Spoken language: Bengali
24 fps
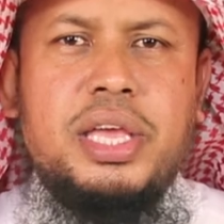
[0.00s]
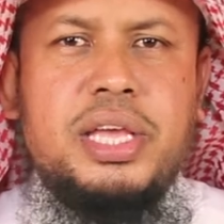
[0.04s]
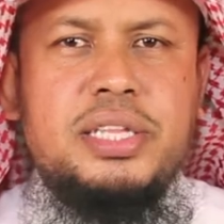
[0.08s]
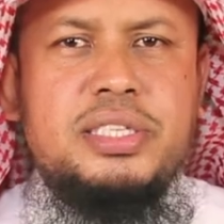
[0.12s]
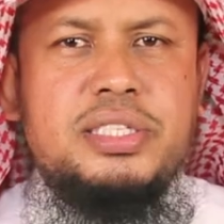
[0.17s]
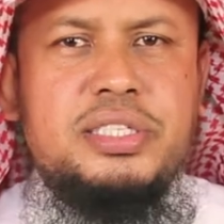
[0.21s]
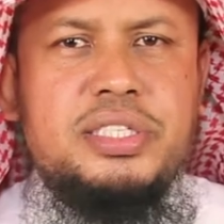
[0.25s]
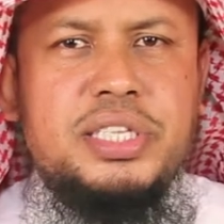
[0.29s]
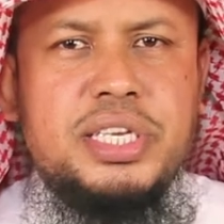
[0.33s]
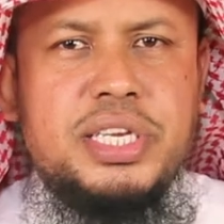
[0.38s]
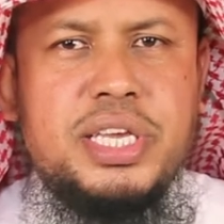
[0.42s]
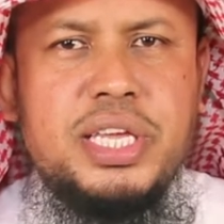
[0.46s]
এই
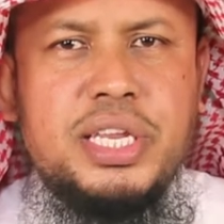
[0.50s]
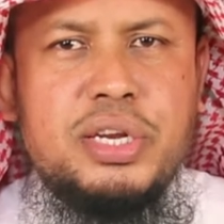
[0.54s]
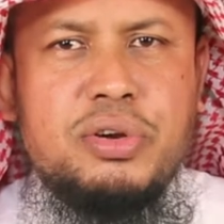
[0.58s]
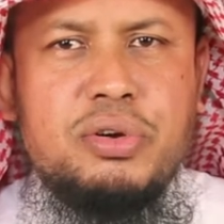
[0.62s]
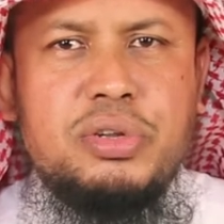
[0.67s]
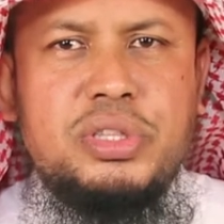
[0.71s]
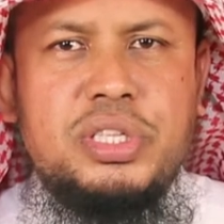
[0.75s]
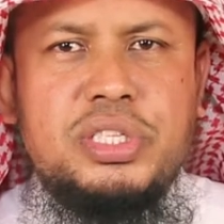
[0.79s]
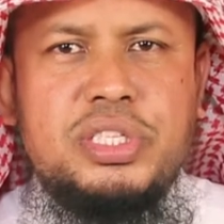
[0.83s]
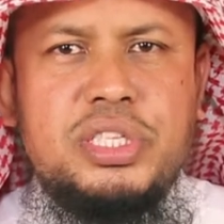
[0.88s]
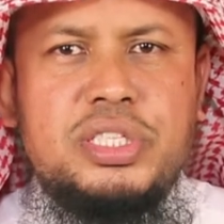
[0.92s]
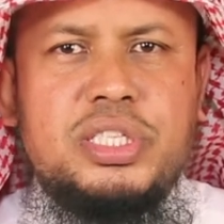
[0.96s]
যে জিকির
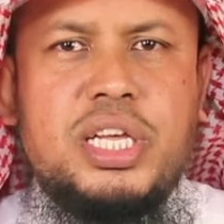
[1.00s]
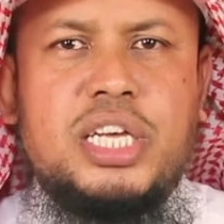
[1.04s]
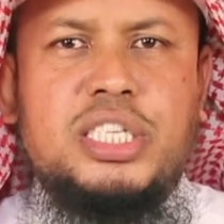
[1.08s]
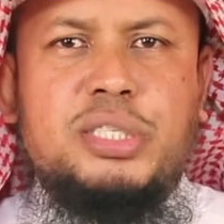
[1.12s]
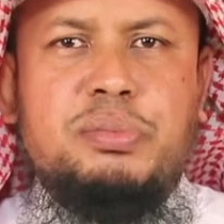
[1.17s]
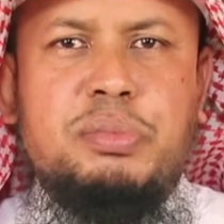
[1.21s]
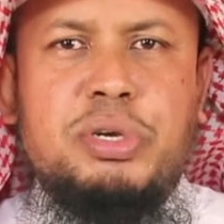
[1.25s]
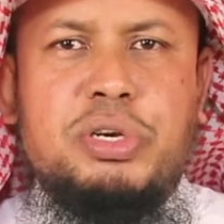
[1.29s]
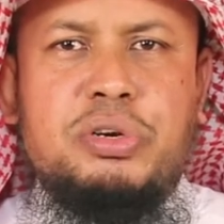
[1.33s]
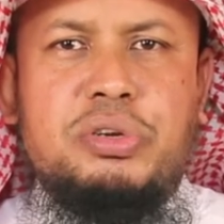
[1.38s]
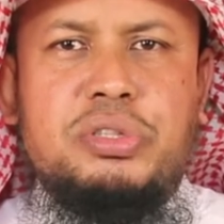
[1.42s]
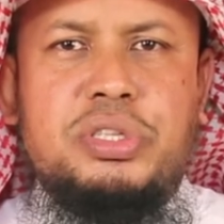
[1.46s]
করতেছি
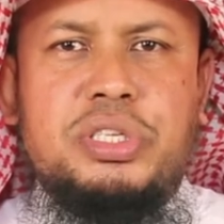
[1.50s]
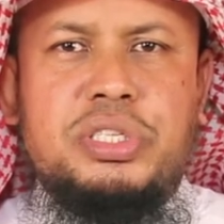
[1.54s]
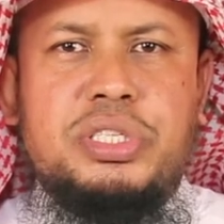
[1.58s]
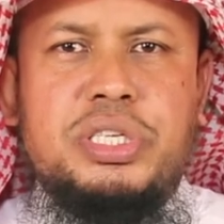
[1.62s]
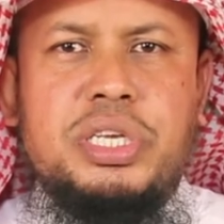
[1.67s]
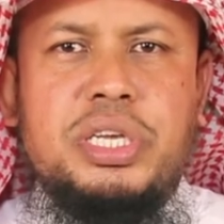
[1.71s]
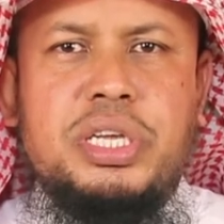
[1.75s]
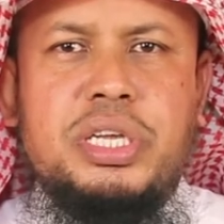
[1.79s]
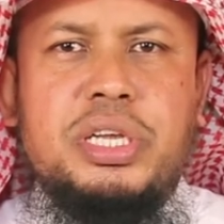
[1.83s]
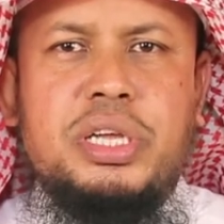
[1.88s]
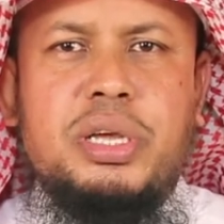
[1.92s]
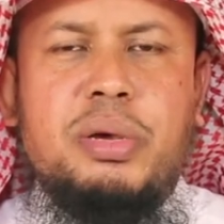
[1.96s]
তাসবি
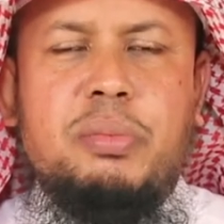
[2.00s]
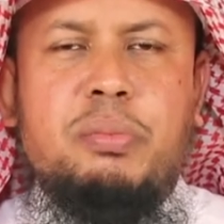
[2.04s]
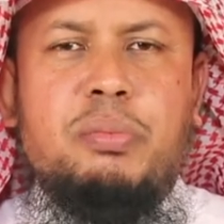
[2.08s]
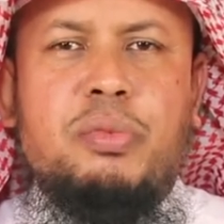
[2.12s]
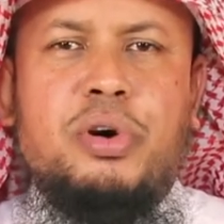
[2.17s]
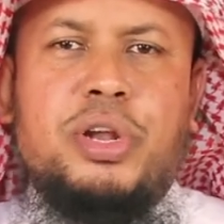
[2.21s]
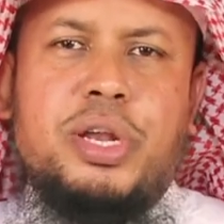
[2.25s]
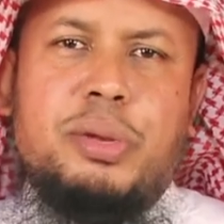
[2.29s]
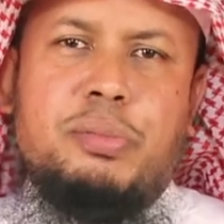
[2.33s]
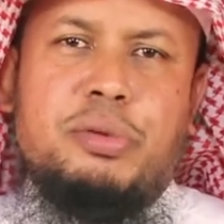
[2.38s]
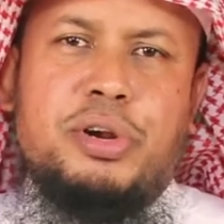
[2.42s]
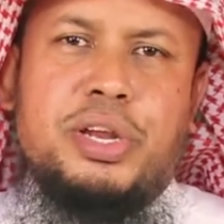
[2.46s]
করতেছি
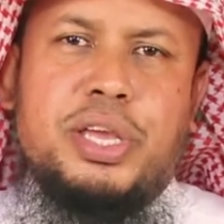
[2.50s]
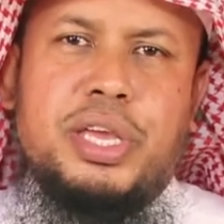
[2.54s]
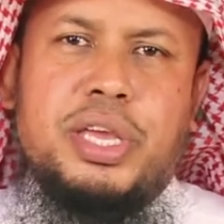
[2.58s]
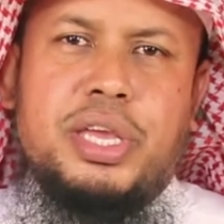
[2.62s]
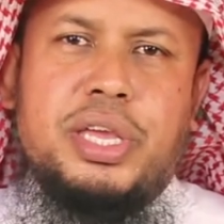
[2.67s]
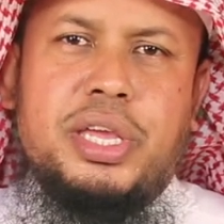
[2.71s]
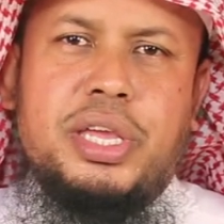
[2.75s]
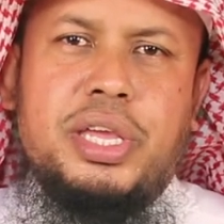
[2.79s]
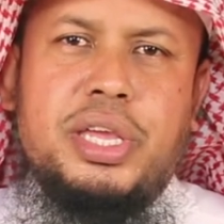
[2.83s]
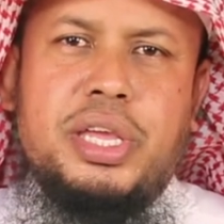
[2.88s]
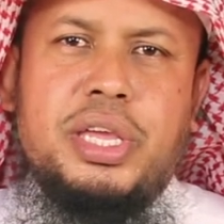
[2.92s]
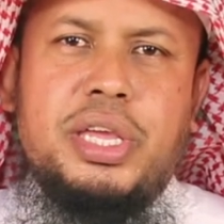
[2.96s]
মনে মনে
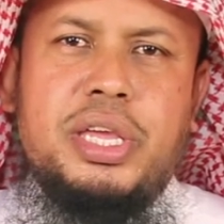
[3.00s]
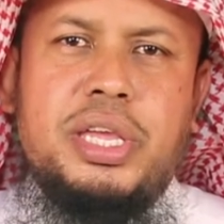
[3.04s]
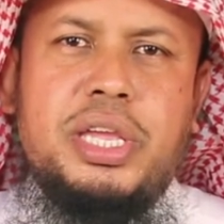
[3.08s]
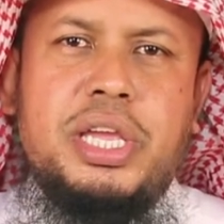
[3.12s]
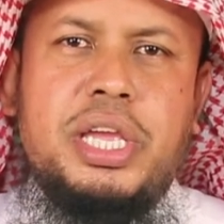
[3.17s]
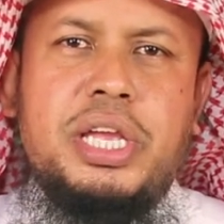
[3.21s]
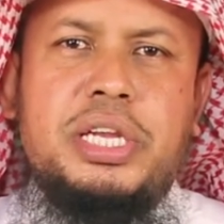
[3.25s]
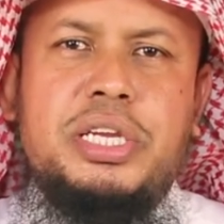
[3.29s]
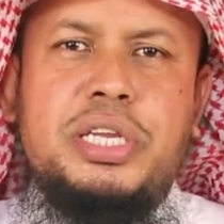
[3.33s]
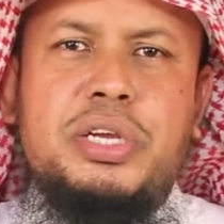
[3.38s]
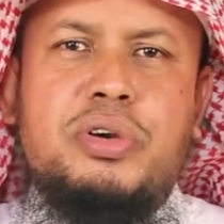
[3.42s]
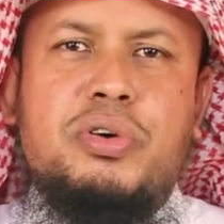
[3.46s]

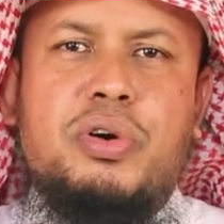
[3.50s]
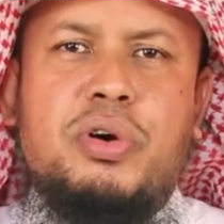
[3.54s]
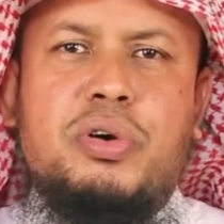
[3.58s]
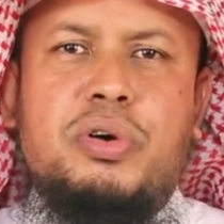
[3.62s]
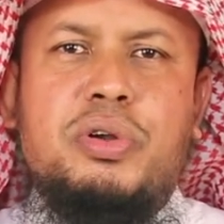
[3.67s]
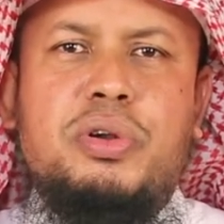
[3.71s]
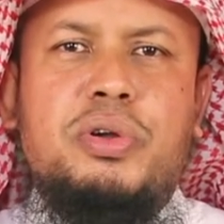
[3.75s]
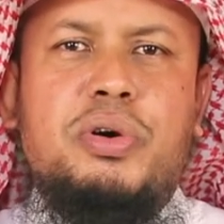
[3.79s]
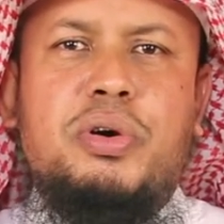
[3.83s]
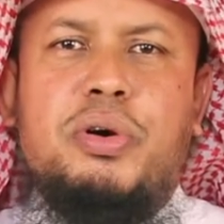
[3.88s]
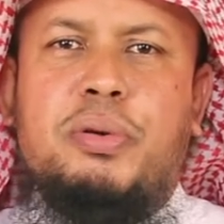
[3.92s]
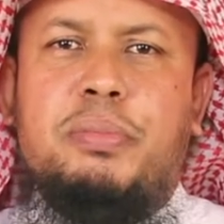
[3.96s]
এটি
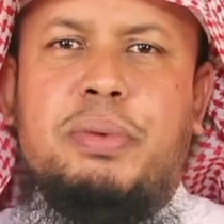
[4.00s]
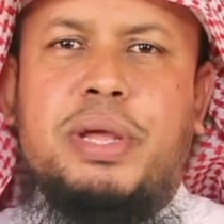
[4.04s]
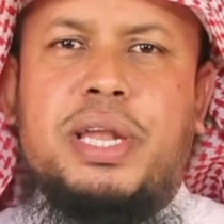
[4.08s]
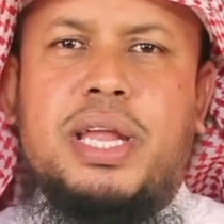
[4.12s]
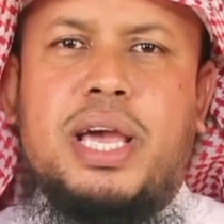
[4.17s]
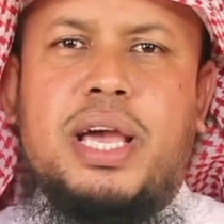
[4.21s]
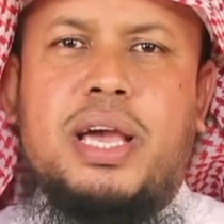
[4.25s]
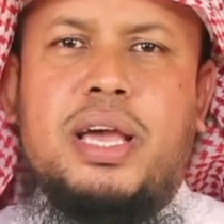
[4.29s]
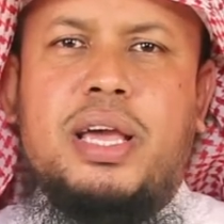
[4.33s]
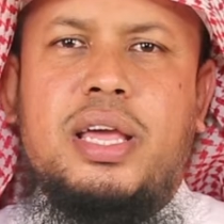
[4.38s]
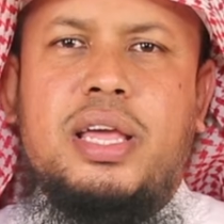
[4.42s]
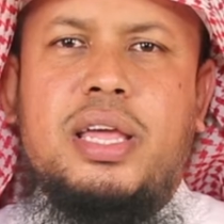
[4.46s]
কখনো হবে
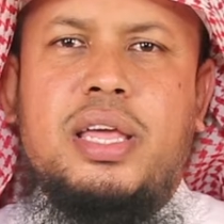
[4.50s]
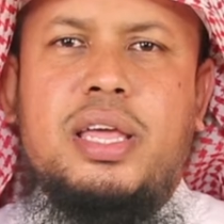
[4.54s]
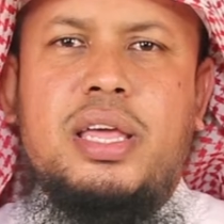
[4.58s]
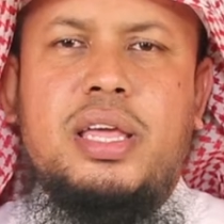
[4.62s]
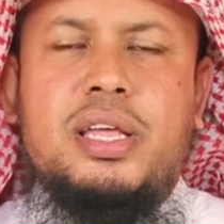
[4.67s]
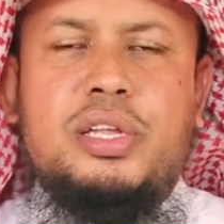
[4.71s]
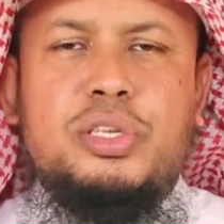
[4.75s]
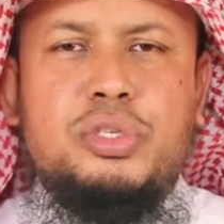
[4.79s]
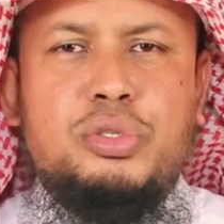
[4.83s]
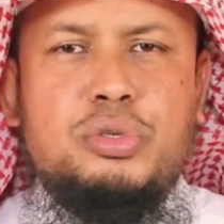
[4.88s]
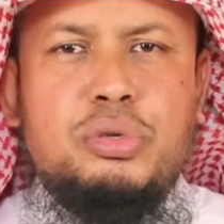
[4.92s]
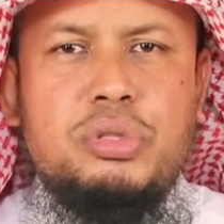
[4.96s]
না
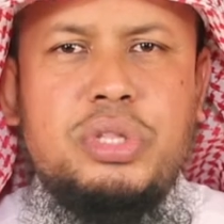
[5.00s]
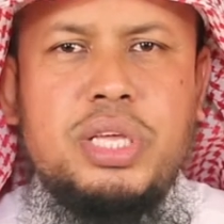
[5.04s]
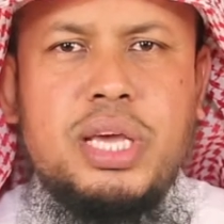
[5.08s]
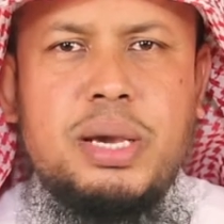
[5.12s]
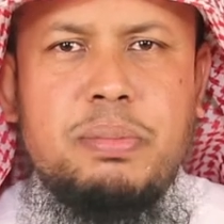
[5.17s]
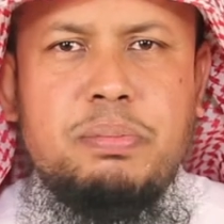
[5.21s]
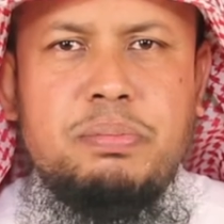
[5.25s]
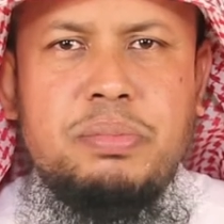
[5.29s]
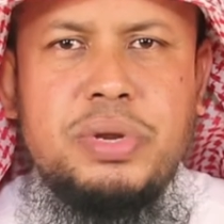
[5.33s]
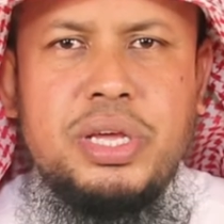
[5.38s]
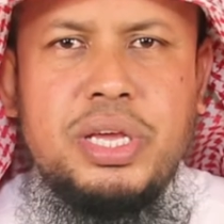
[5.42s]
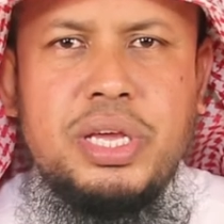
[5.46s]
যদি
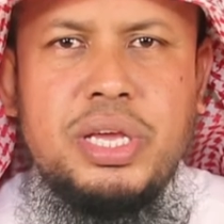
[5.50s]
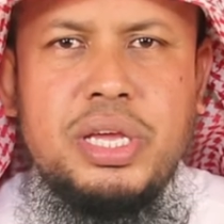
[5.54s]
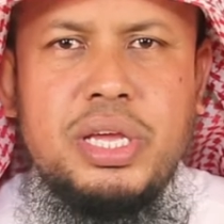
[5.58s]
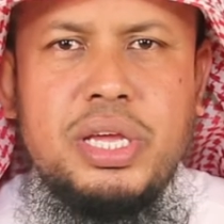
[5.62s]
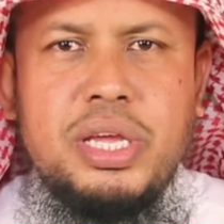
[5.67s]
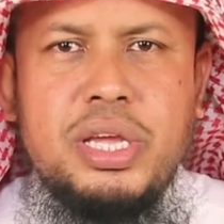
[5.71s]
আপনি